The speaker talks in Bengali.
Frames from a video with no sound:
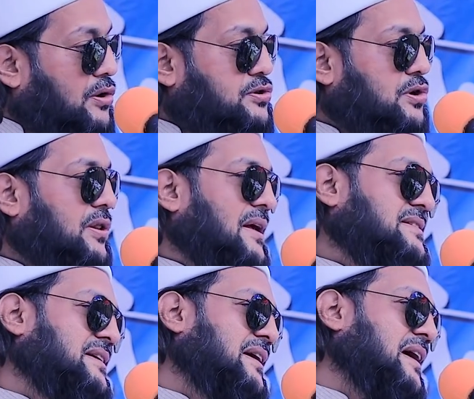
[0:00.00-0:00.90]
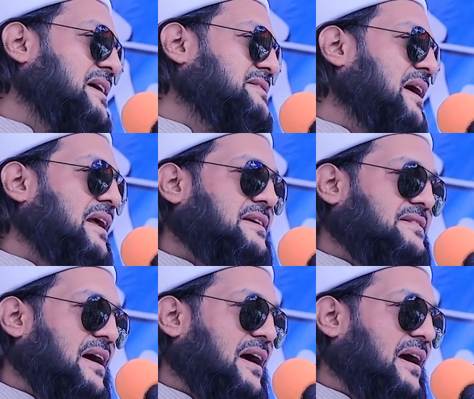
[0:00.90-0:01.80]
ঔষধ আছে হাজার
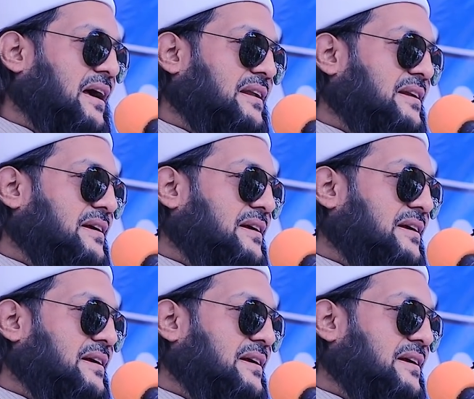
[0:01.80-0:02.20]
হাজার